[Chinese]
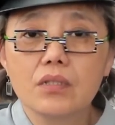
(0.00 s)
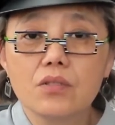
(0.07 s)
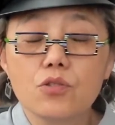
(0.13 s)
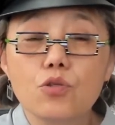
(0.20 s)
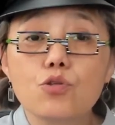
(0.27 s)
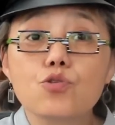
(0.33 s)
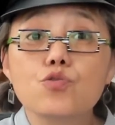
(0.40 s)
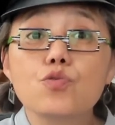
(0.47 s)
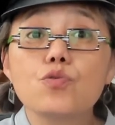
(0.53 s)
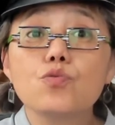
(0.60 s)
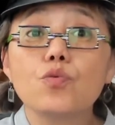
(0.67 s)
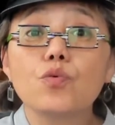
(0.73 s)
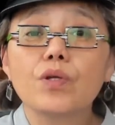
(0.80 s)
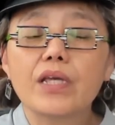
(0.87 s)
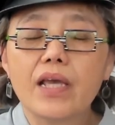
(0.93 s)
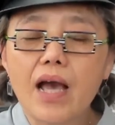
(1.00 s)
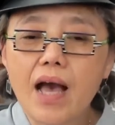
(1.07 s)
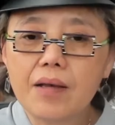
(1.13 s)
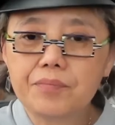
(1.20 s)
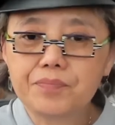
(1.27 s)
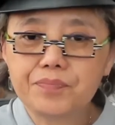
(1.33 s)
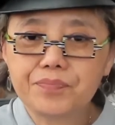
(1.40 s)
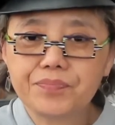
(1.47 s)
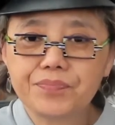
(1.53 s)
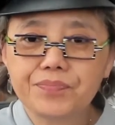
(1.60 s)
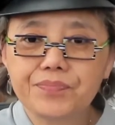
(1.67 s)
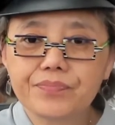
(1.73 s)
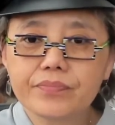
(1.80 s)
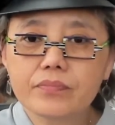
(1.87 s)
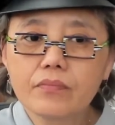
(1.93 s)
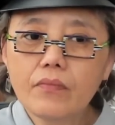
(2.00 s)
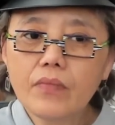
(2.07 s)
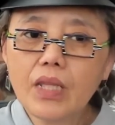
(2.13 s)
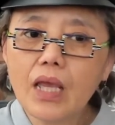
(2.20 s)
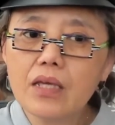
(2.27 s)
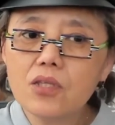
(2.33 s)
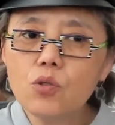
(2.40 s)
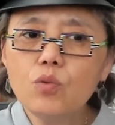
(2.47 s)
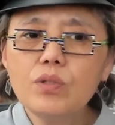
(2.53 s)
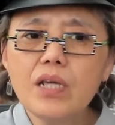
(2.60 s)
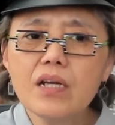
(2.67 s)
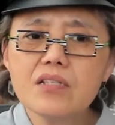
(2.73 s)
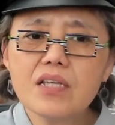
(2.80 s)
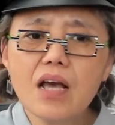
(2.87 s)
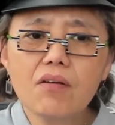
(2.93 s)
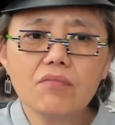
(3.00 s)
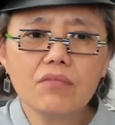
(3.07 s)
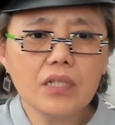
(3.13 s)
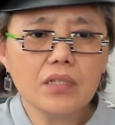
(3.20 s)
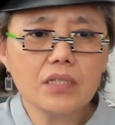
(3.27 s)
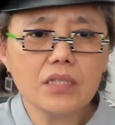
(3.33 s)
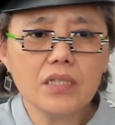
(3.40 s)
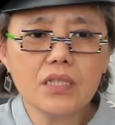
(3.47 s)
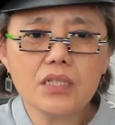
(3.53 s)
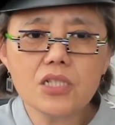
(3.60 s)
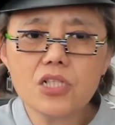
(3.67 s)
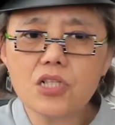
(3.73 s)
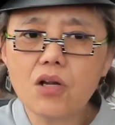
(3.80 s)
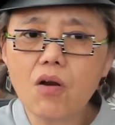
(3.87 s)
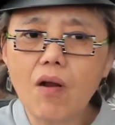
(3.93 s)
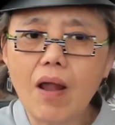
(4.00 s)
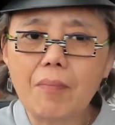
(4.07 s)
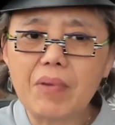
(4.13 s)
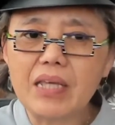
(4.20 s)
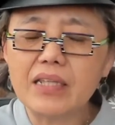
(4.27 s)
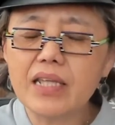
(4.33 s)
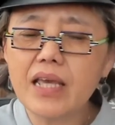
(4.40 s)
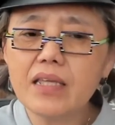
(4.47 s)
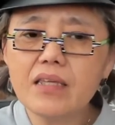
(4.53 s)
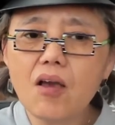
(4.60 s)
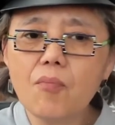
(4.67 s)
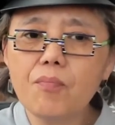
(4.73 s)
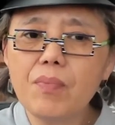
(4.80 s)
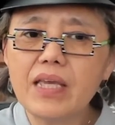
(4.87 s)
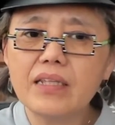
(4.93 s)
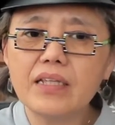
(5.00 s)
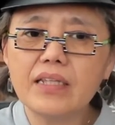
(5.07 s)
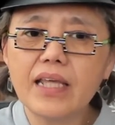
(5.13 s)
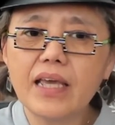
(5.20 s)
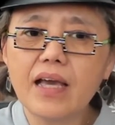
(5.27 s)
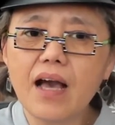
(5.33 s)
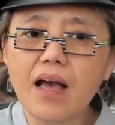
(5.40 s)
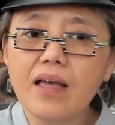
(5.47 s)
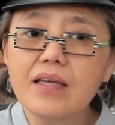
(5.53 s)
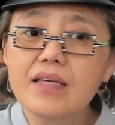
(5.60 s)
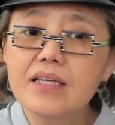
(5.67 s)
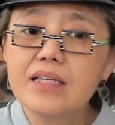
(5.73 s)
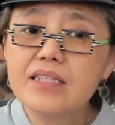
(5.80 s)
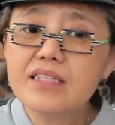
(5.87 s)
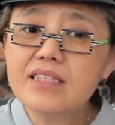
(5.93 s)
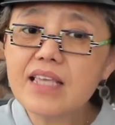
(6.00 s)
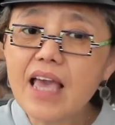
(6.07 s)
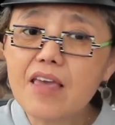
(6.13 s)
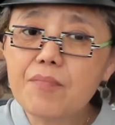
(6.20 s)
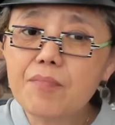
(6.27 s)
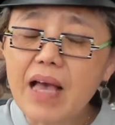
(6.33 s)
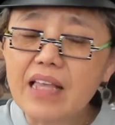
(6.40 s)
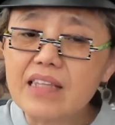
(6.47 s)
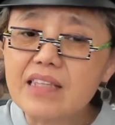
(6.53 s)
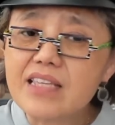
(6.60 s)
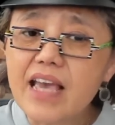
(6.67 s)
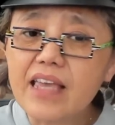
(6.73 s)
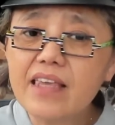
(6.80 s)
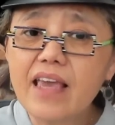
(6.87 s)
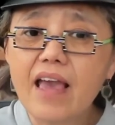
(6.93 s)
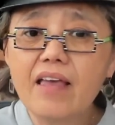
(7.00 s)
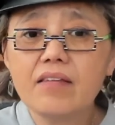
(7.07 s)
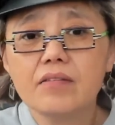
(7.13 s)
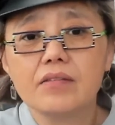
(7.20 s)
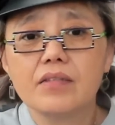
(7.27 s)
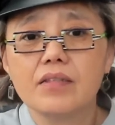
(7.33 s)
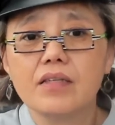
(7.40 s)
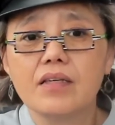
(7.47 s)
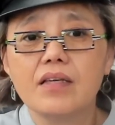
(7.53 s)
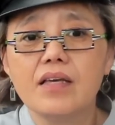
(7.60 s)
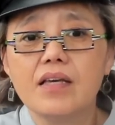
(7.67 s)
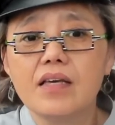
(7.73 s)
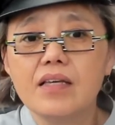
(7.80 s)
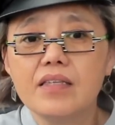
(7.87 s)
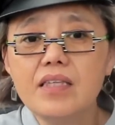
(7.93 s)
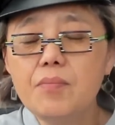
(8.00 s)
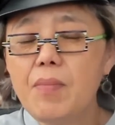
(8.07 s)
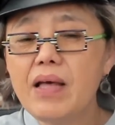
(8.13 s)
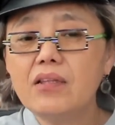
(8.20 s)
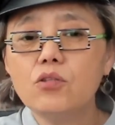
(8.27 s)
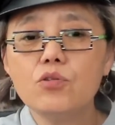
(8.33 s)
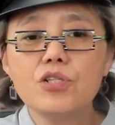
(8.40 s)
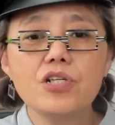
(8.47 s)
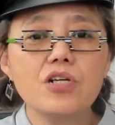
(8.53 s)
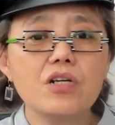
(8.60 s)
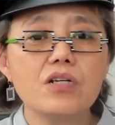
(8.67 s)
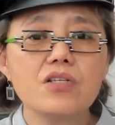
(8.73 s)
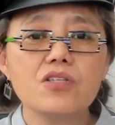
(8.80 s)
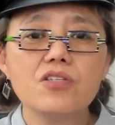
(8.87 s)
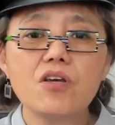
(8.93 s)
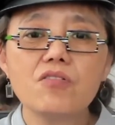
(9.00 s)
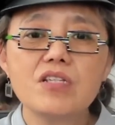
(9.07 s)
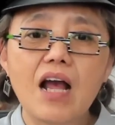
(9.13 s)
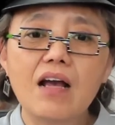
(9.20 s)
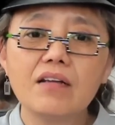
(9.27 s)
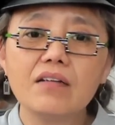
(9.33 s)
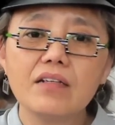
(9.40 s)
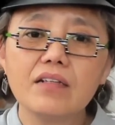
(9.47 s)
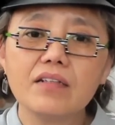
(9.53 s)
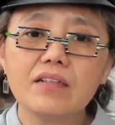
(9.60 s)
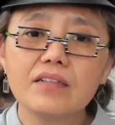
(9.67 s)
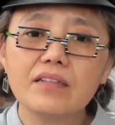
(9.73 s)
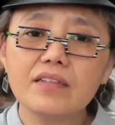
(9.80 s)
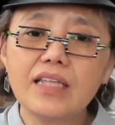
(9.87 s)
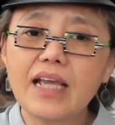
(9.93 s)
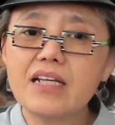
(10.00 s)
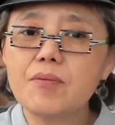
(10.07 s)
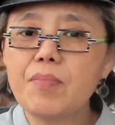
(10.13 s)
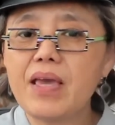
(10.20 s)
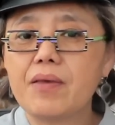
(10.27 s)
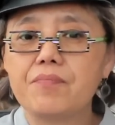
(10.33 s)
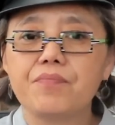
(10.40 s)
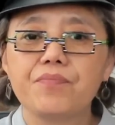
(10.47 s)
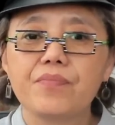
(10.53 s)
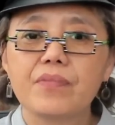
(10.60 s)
就是孙总理啊，有点像文革的时候啊，每天要背的那个再版前言，一般都是校长带着背。